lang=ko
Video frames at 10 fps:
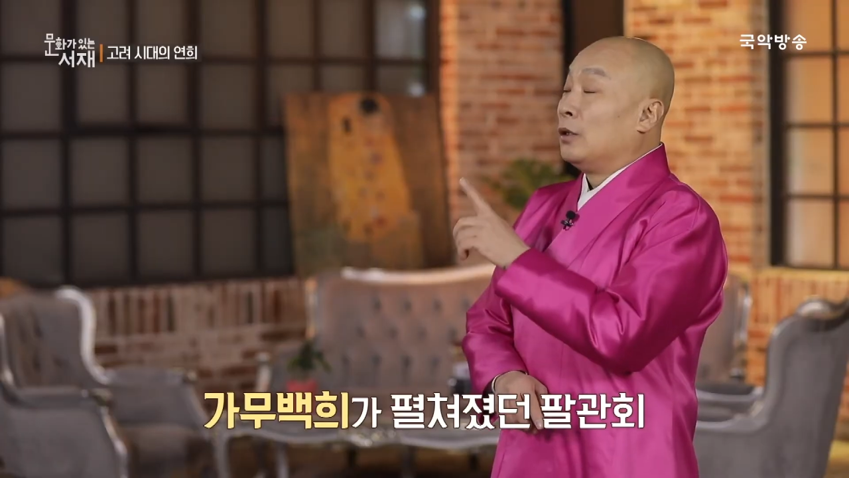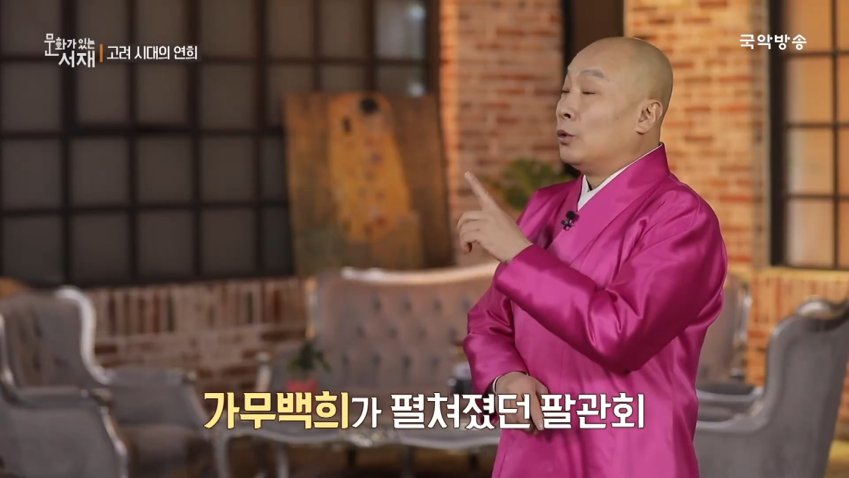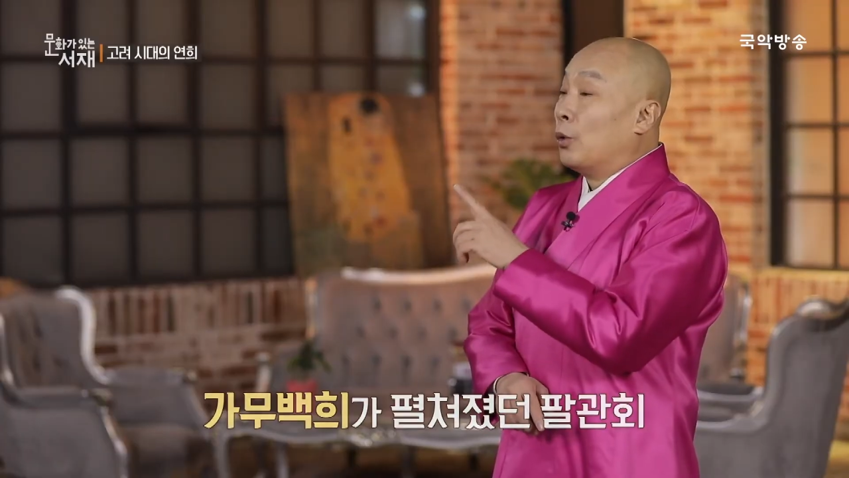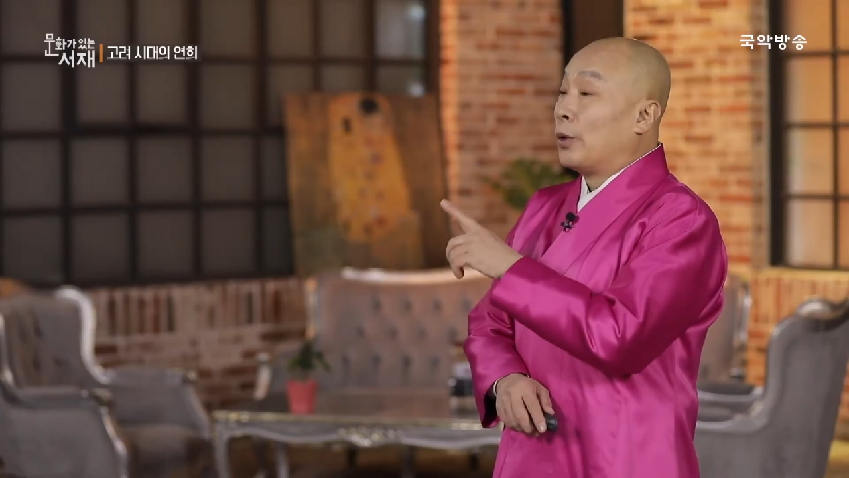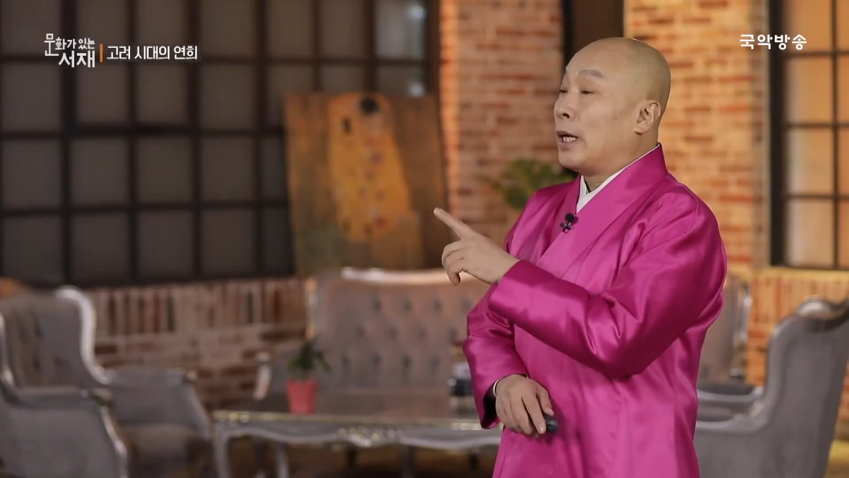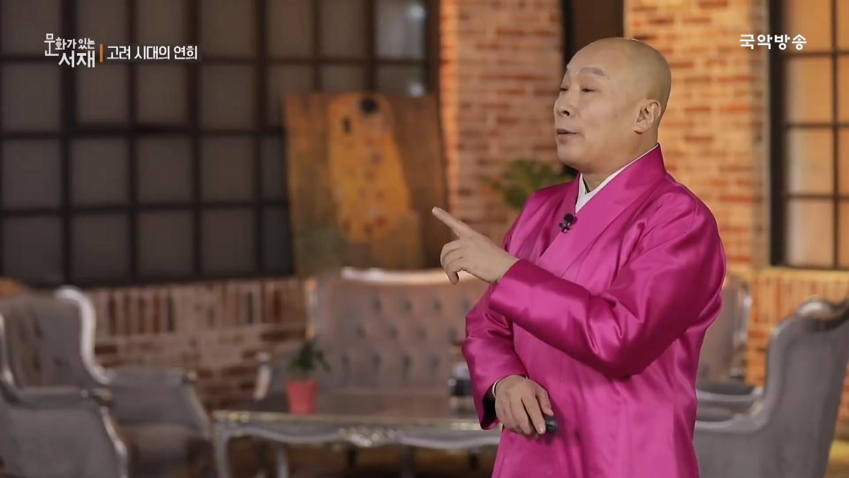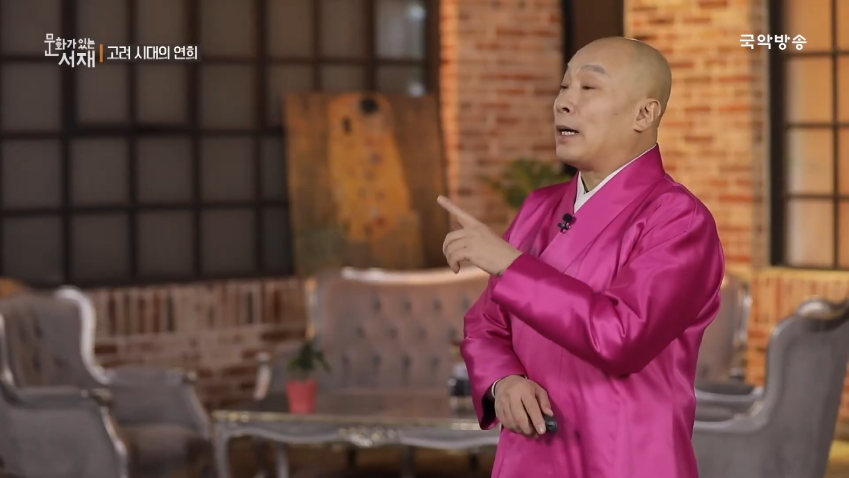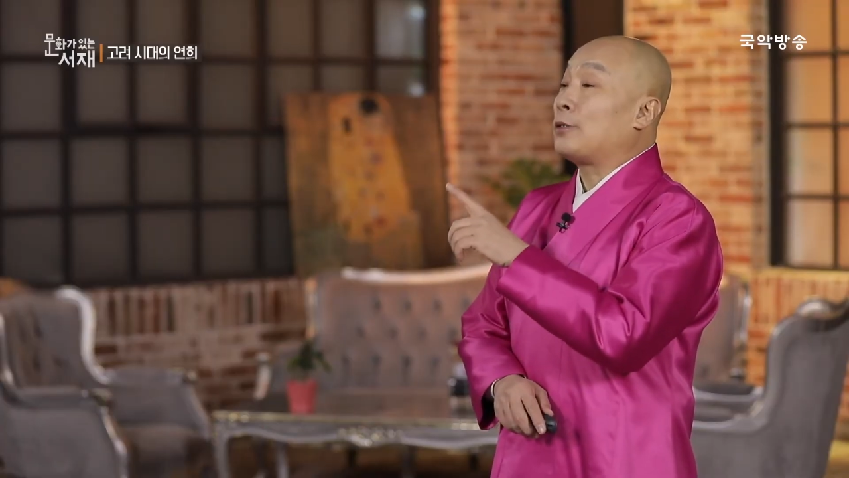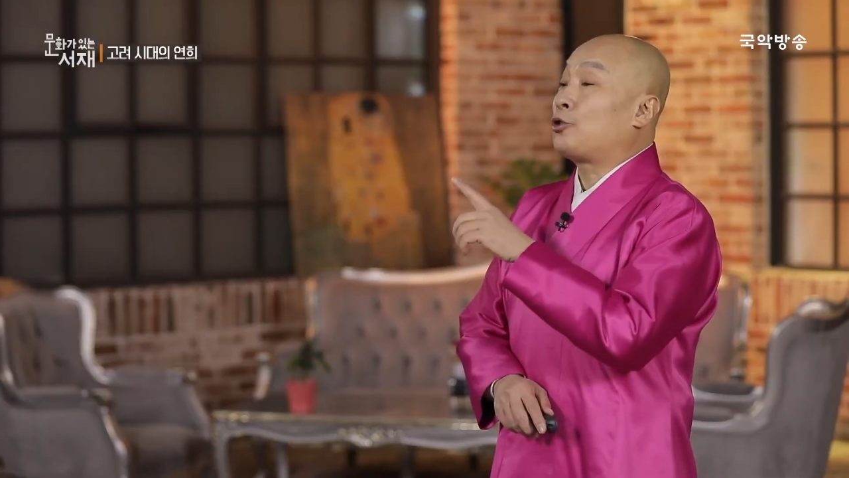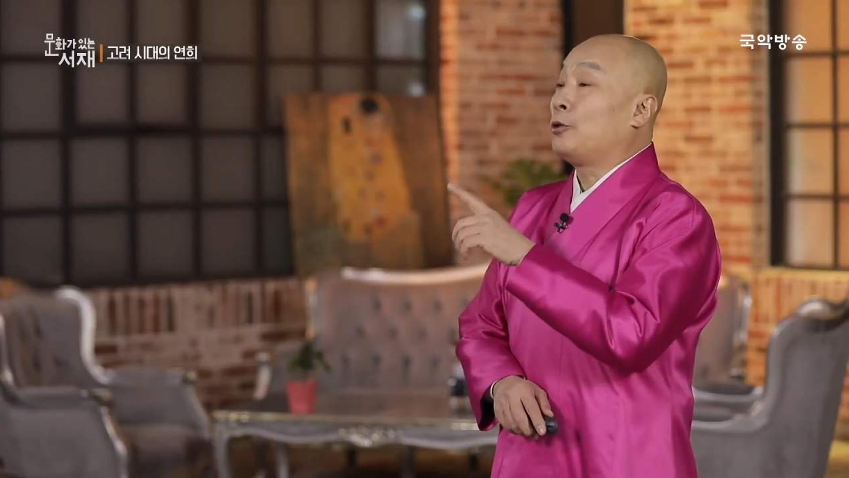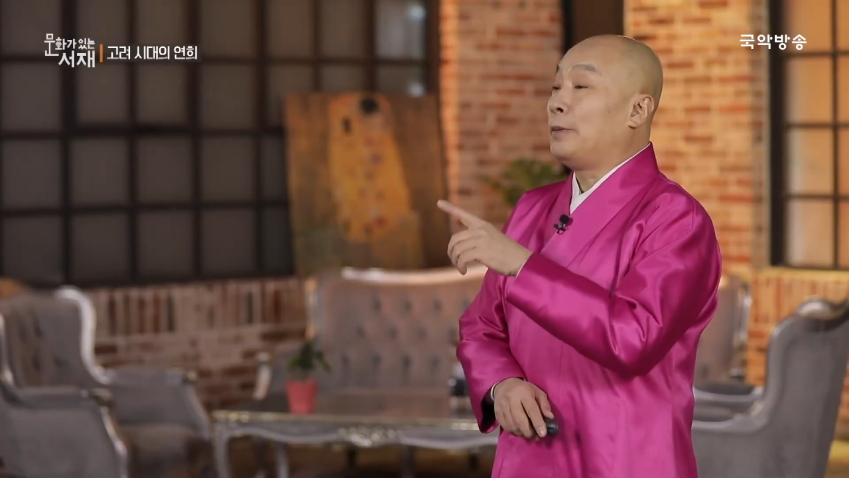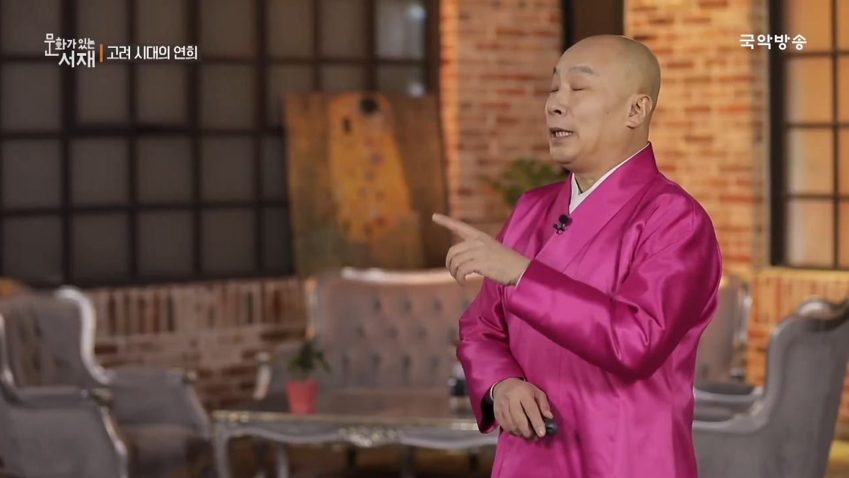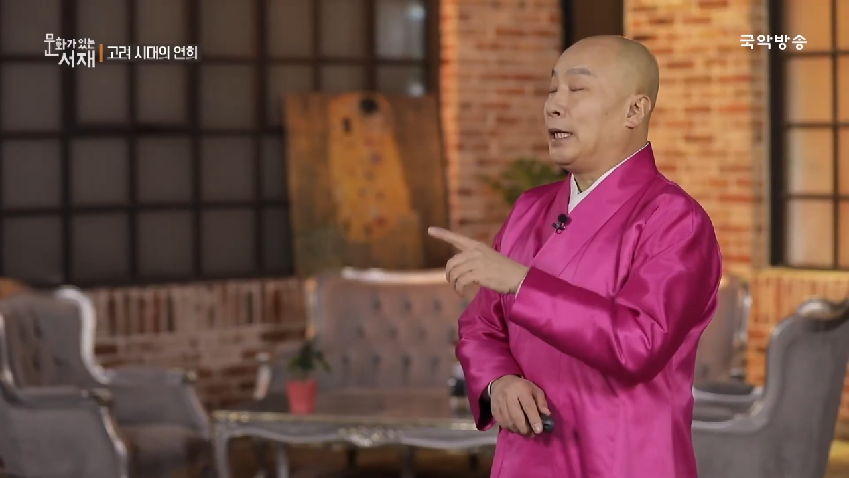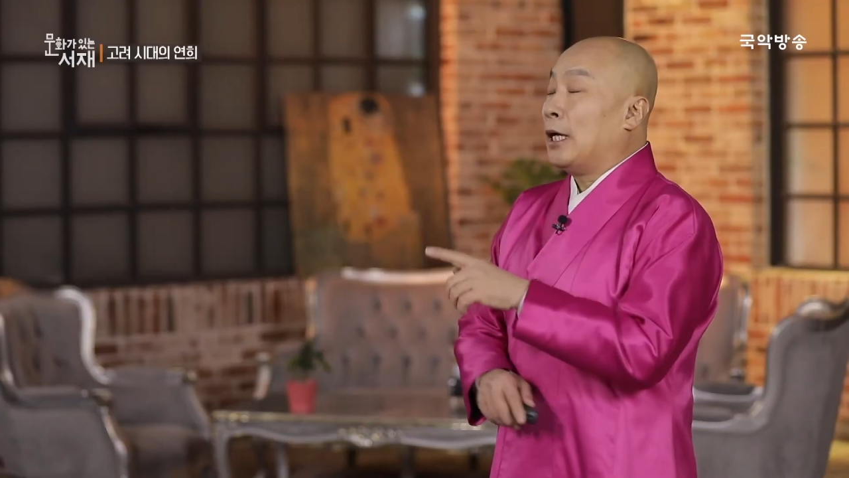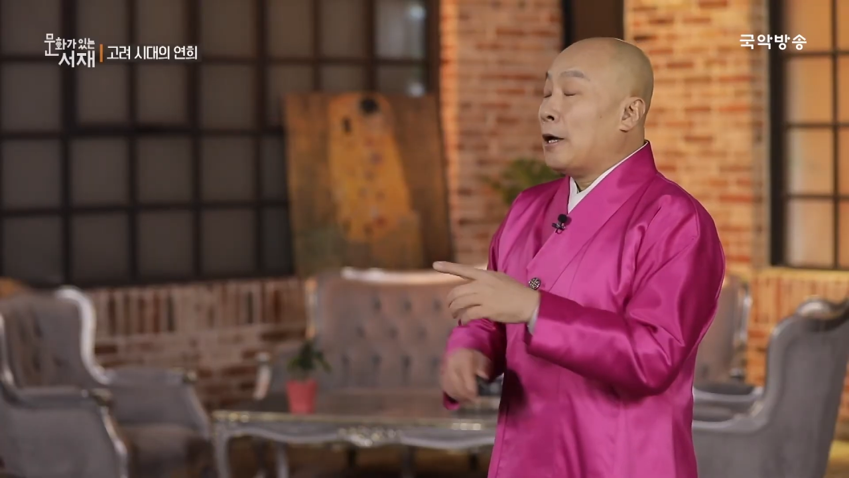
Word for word: 노래와 춤이